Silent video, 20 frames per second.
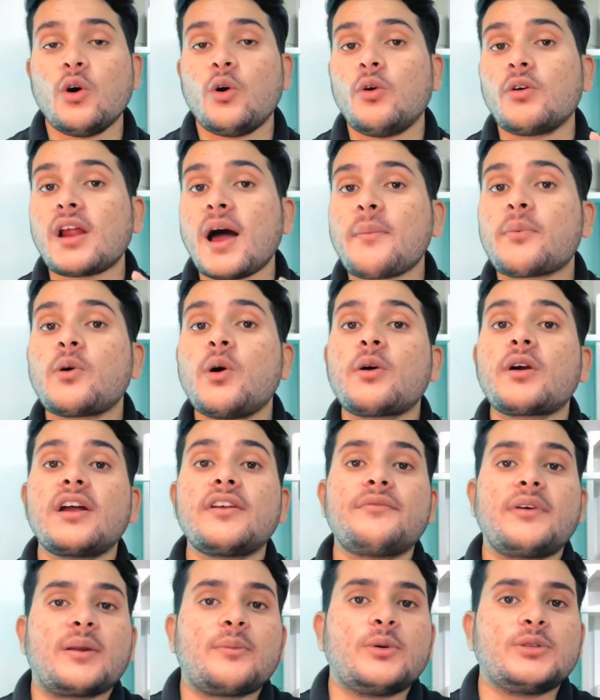और आपको
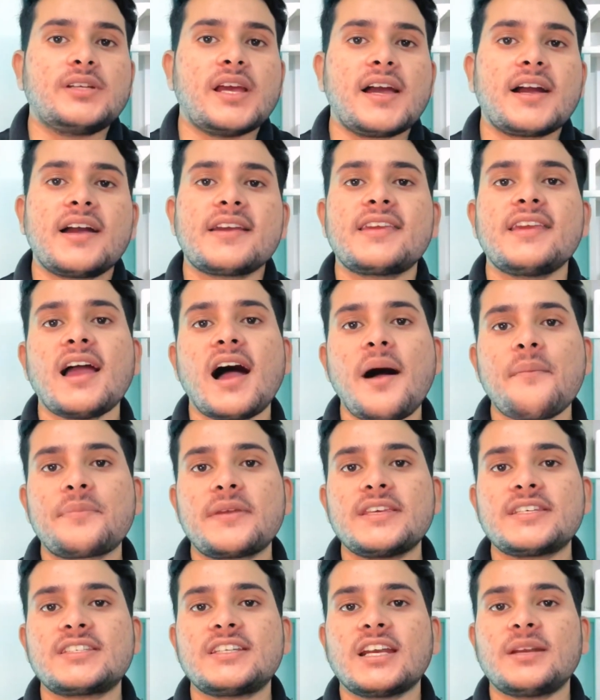कंफर्म हो जाएगा कि
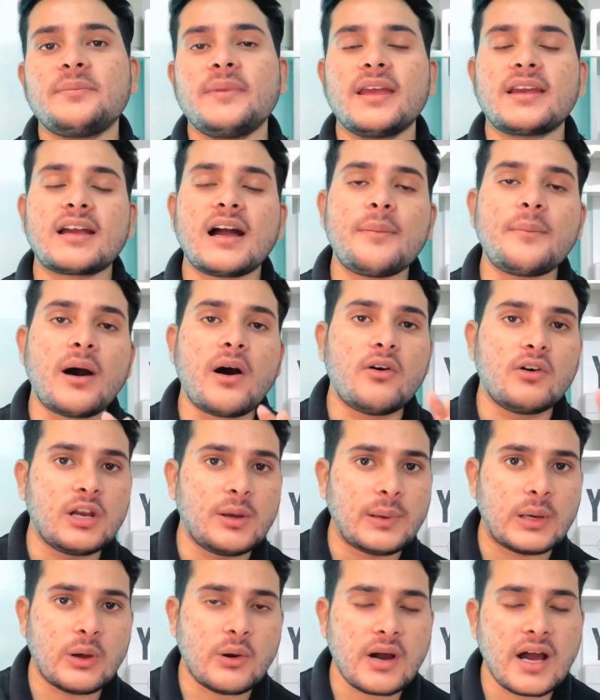आपके स्टेट में कब
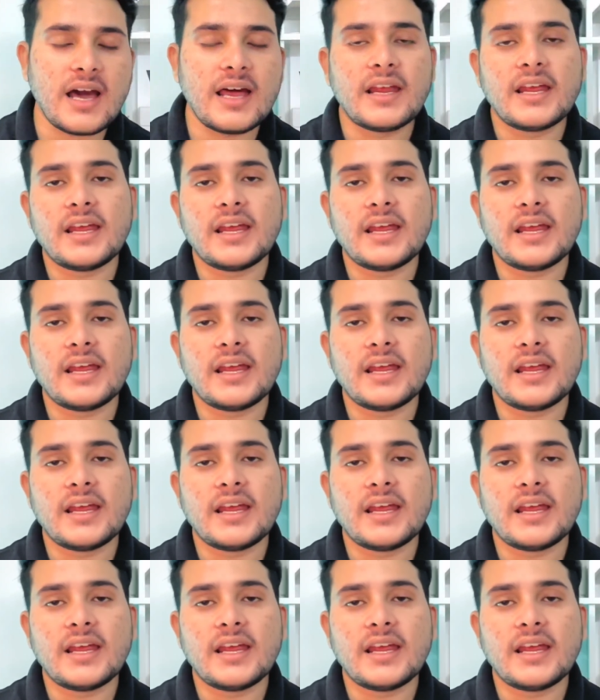अवेलेबल होगा